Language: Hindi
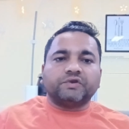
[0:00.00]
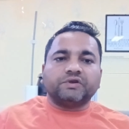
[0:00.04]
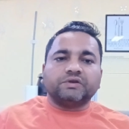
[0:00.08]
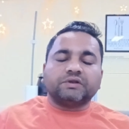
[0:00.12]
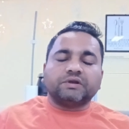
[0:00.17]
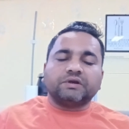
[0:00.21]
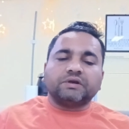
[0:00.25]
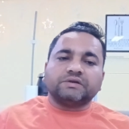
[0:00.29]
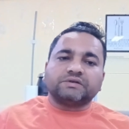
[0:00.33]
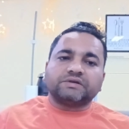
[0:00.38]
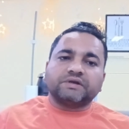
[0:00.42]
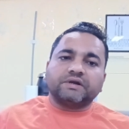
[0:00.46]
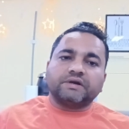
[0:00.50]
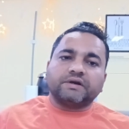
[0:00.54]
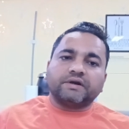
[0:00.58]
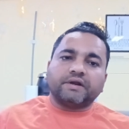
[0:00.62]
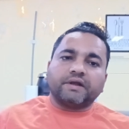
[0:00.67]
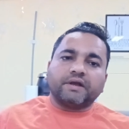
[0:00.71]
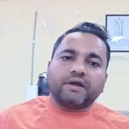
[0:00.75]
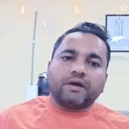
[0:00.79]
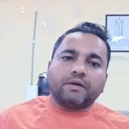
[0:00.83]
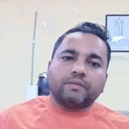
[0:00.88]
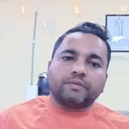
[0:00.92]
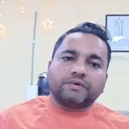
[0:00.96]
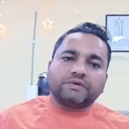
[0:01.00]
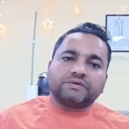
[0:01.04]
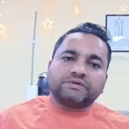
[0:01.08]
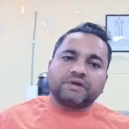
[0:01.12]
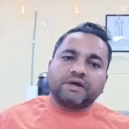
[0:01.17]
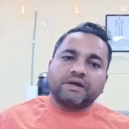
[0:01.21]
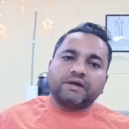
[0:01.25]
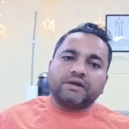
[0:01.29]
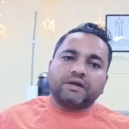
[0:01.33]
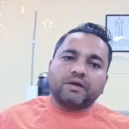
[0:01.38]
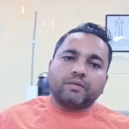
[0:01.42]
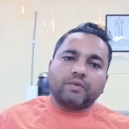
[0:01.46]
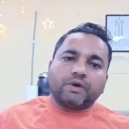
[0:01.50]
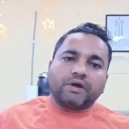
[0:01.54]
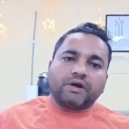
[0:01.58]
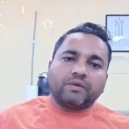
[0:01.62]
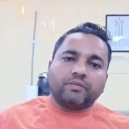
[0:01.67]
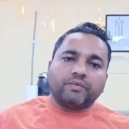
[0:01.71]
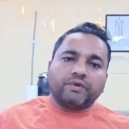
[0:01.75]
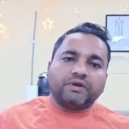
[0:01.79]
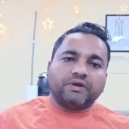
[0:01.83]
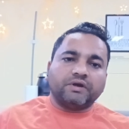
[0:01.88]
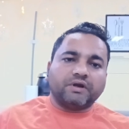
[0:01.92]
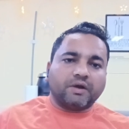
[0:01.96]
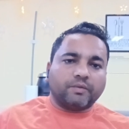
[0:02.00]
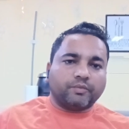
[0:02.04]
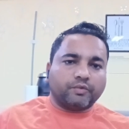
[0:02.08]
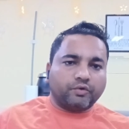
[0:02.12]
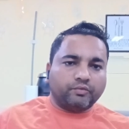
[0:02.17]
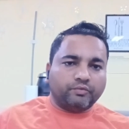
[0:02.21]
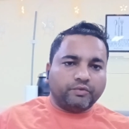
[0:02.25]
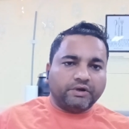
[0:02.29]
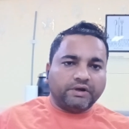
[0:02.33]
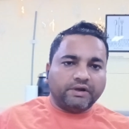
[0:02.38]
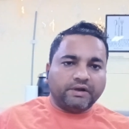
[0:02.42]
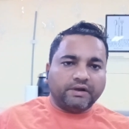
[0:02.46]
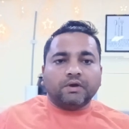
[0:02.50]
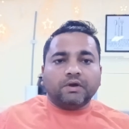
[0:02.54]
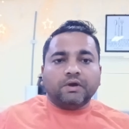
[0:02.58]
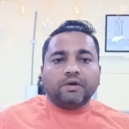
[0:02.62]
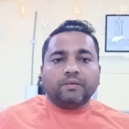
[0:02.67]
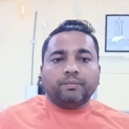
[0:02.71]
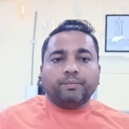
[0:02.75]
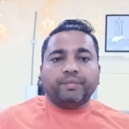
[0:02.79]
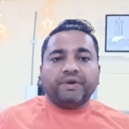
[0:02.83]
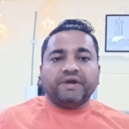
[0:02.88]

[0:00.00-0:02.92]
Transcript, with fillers: जितना सैलरी है आपका साल के बारह महीने आपको मिलेगा